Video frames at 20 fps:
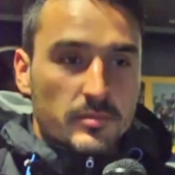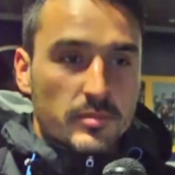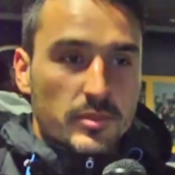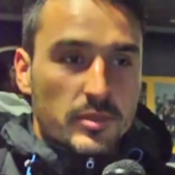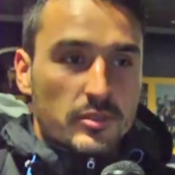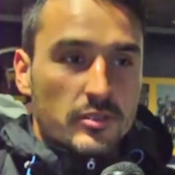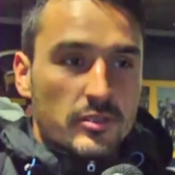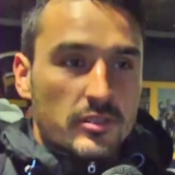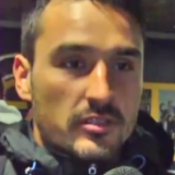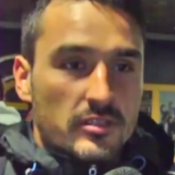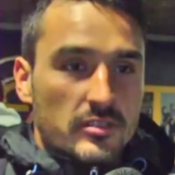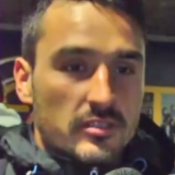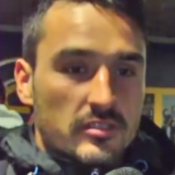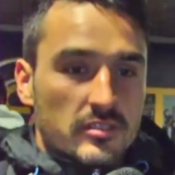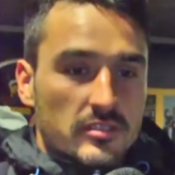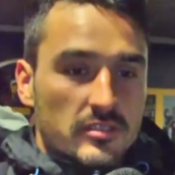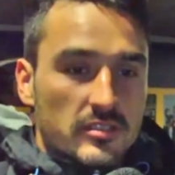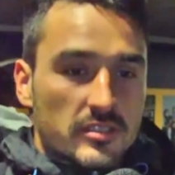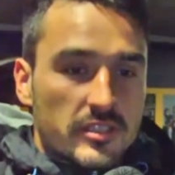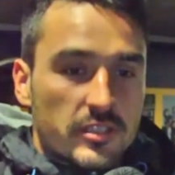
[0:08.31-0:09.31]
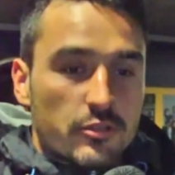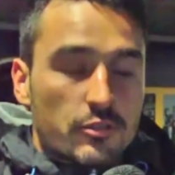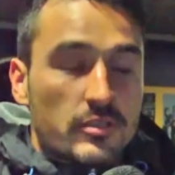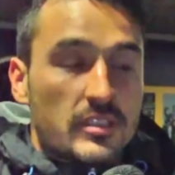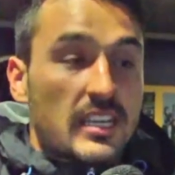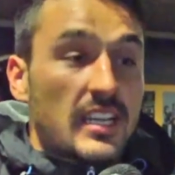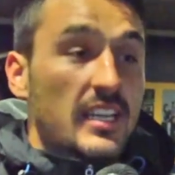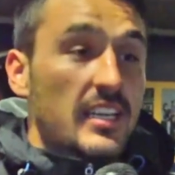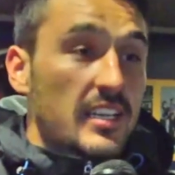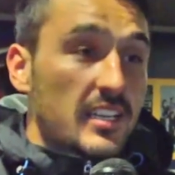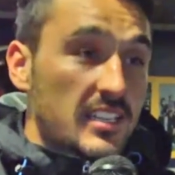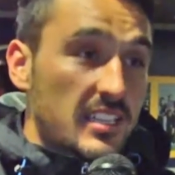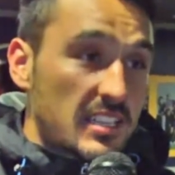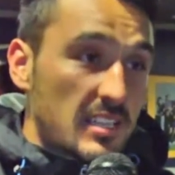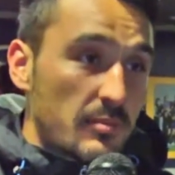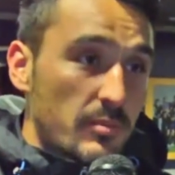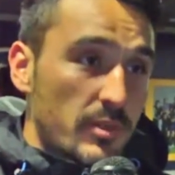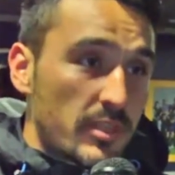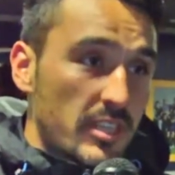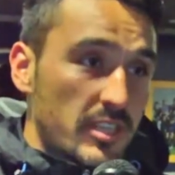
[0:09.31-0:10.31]
por debutar en este
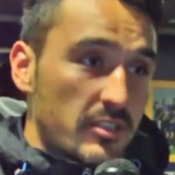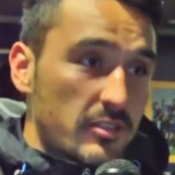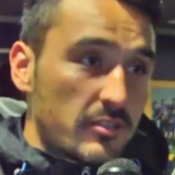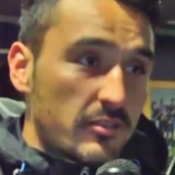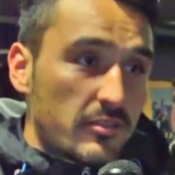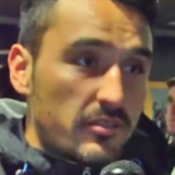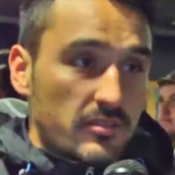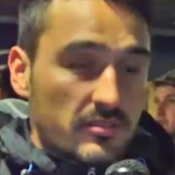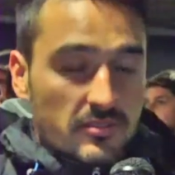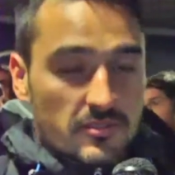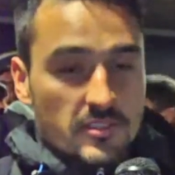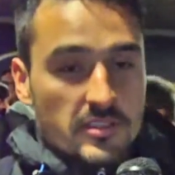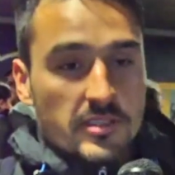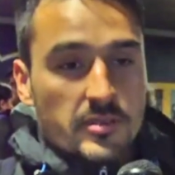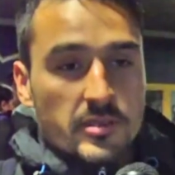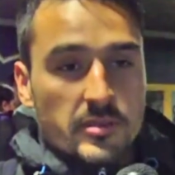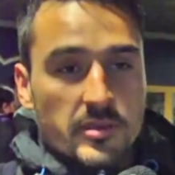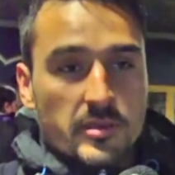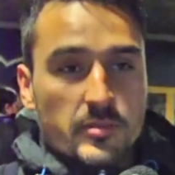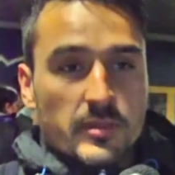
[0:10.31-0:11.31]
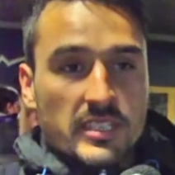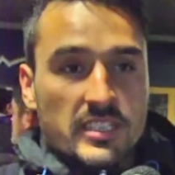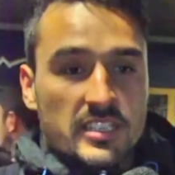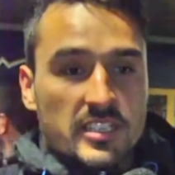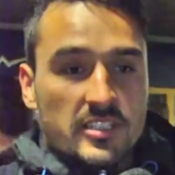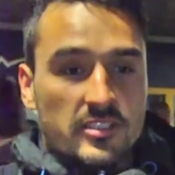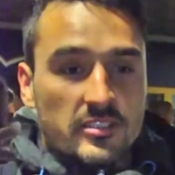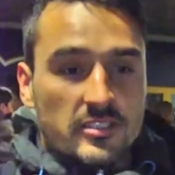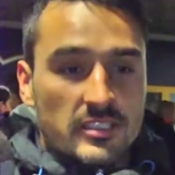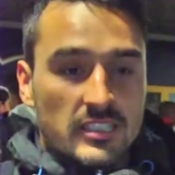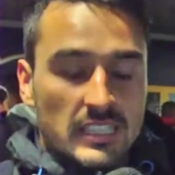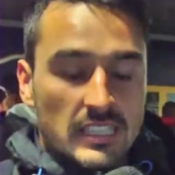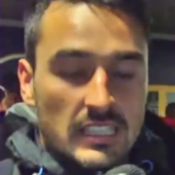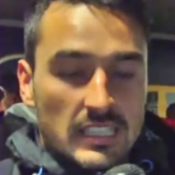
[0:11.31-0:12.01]
campeonato, fue mi primer partido